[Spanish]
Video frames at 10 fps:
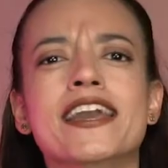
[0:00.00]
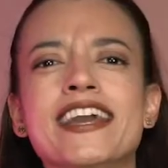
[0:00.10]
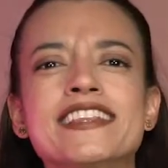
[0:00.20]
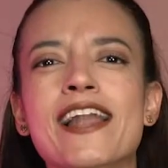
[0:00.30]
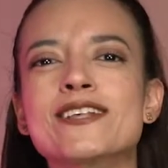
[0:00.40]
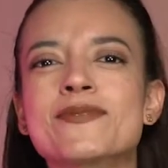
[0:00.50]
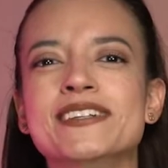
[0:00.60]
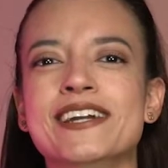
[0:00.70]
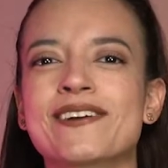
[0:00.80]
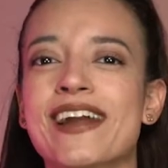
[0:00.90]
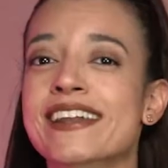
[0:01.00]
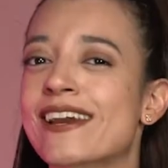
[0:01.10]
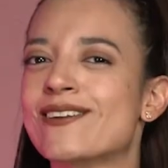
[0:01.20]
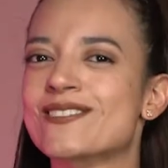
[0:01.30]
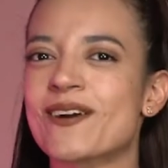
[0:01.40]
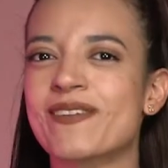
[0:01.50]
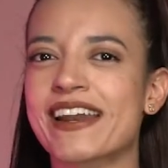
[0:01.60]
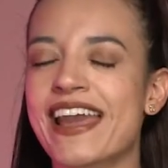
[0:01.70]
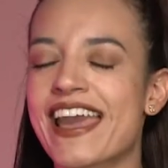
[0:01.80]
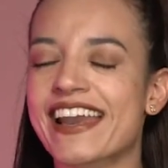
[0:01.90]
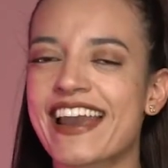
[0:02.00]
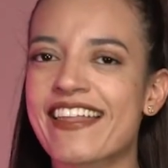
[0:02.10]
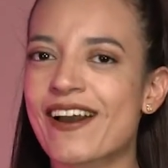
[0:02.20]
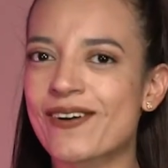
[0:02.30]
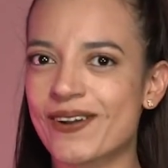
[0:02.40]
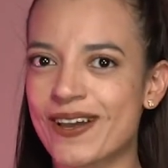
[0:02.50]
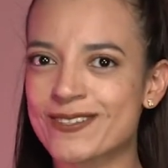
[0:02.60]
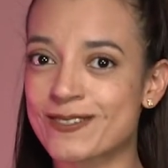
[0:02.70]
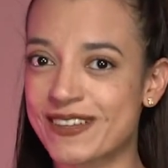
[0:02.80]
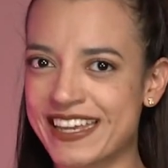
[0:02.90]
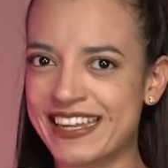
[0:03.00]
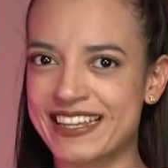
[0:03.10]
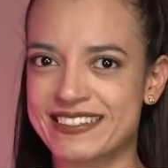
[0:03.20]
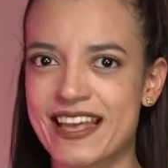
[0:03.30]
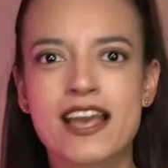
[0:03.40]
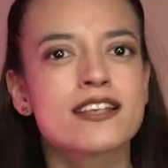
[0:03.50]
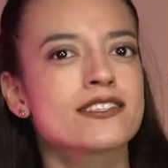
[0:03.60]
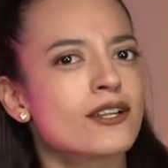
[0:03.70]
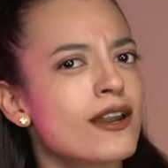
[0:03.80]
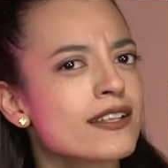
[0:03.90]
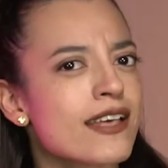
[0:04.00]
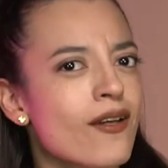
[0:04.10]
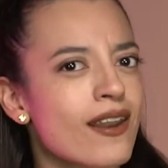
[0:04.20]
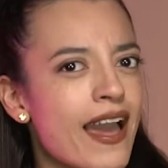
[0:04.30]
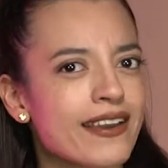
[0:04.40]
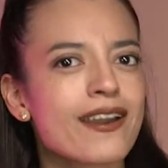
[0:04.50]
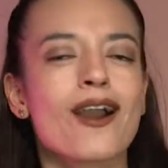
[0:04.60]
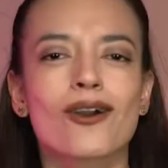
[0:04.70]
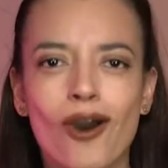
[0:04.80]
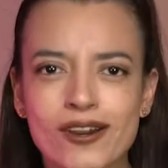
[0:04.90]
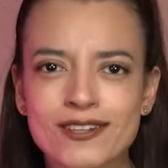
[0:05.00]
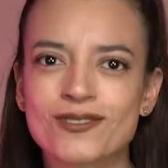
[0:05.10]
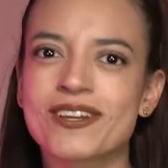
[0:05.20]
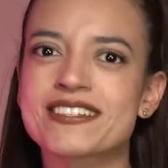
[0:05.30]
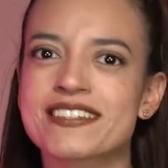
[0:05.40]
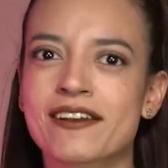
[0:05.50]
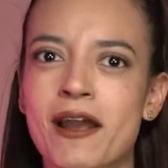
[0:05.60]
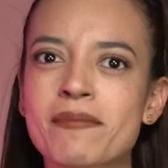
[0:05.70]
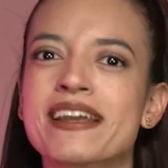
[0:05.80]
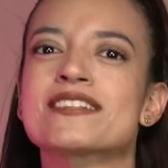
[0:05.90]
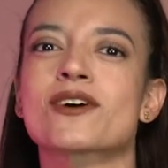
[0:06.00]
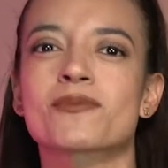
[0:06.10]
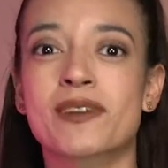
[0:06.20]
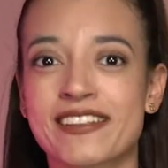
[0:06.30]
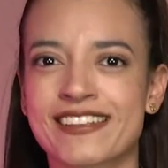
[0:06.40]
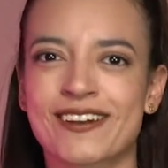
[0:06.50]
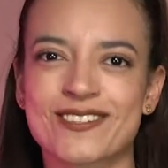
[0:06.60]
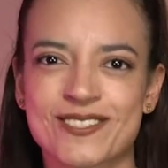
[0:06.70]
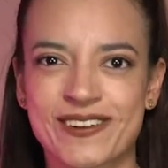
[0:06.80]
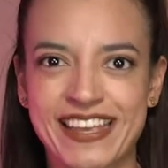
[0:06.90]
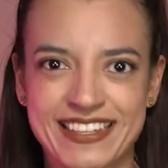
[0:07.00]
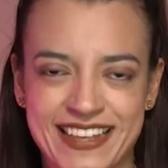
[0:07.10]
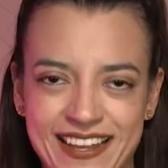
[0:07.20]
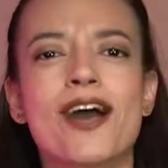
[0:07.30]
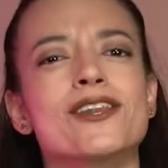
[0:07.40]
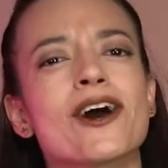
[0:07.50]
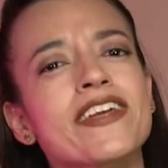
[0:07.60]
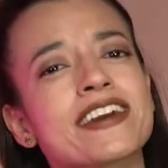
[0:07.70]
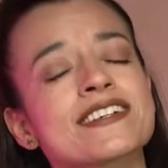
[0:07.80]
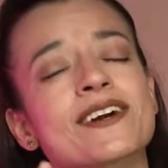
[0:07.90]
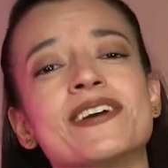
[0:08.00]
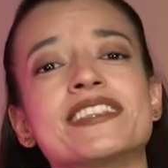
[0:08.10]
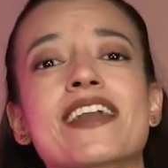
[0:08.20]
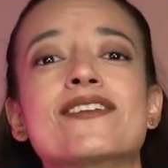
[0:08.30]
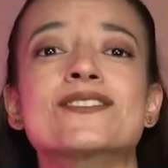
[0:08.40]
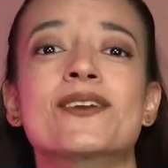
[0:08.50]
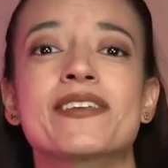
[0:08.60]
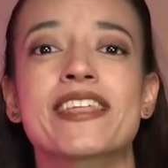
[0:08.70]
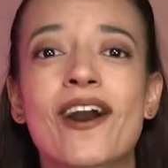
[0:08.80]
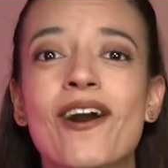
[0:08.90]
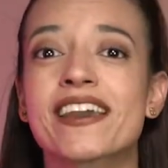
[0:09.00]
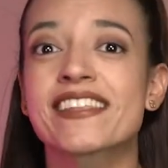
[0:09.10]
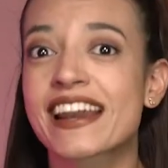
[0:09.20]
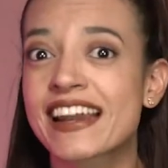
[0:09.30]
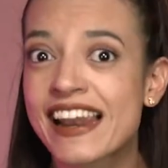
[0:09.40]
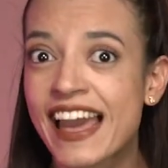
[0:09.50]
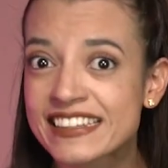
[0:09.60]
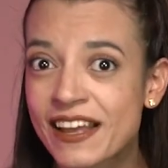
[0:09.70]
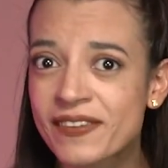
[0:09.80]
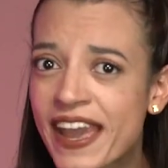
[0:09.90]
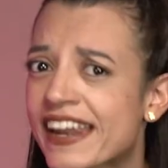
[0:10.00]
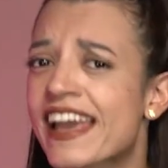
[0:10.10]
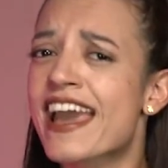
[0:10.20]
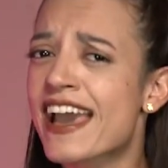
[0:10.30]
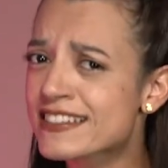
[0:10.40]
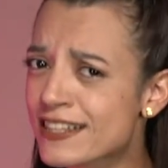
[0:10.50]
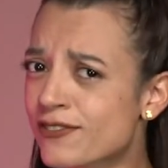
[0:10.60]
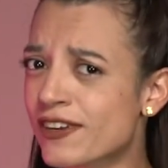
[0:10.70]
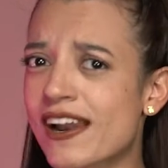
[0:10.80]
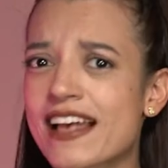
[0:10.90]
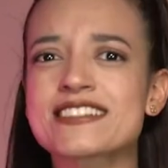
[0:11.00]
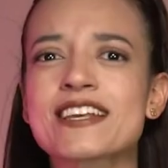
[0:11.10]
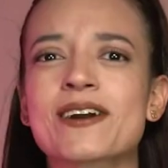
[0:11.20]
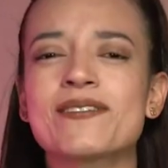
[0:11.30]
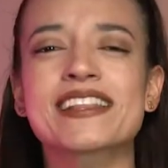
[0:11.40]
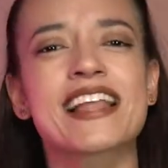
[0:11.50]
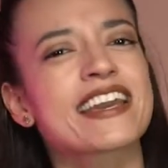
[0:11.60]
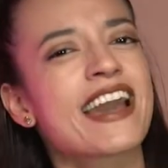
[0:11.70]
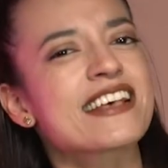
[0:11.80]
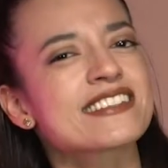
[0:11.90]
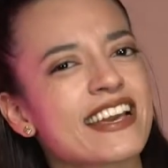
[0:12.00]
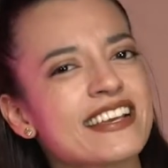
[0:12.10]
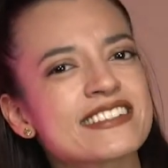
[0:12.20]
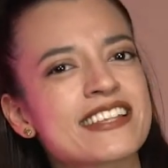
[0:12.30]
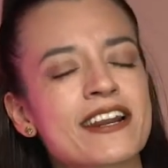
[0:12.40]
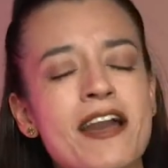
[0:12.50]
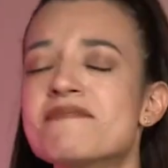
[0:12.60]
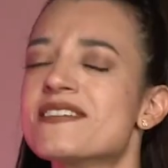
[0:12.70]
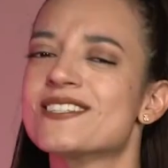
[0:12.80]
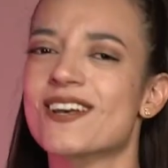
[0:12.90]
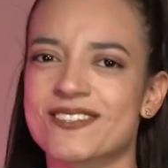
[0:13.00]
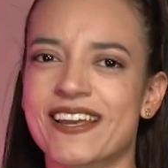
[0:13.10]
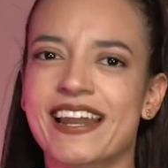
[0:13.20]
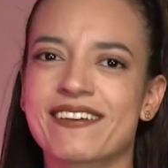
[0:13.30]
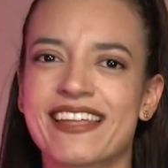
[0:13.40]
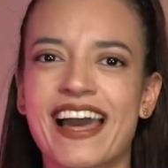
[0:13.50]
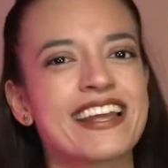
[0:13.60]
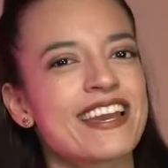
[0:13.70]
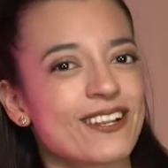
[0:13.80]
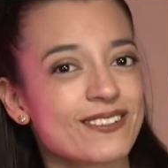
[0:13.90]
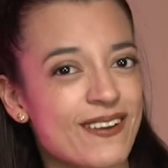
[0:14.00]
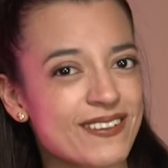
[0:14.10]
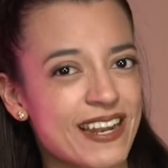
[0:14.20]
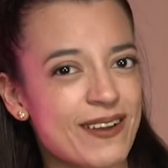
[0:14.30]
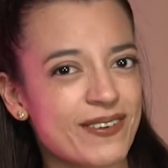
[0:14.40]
¿Qué tal espectacular que lució Mane en cada uno de sus bikinis? Si no le has dado like, corre a su Instagram y sorpréndete con su belleza. No dejes de comentar nuestro video y darle like también. Estas fueron las 5 más likeadas de Instagram. Yo soy Ale Vidal y nos vemos en la